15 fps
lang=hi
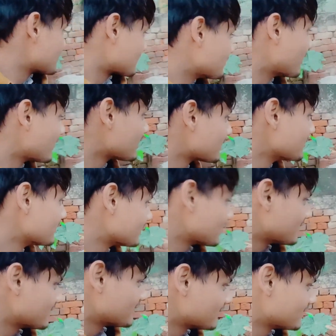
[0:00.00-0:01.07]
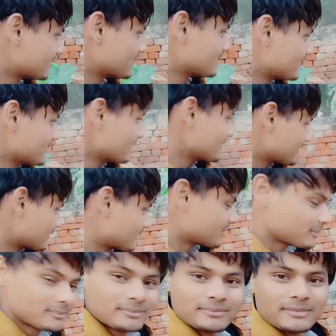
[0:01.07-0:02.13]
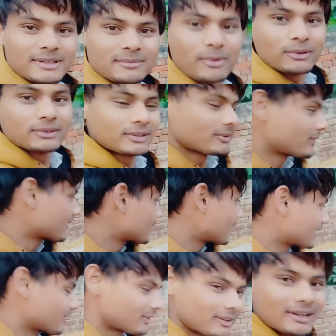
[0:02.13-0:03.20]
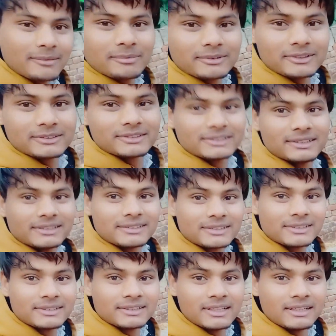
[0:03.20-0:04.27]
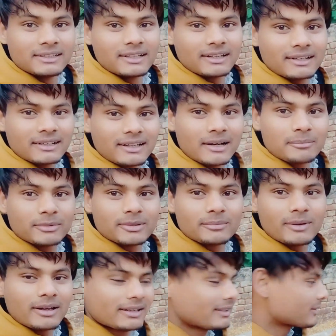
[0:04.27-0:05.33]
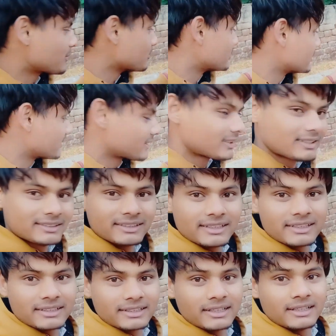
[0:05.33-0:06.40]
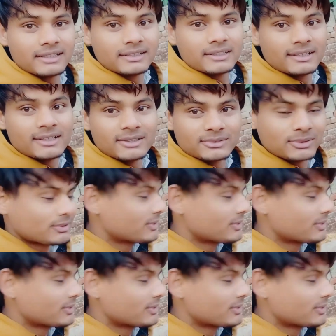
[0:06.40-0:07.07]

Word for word: तो मारेगी मुझे तो मैं बहुत दिन बाद आया हूँ ना यहाँ पर तो इसलिए इसे डर लग रहा है मुझे मारने की कोशिश कर रही है क्या तो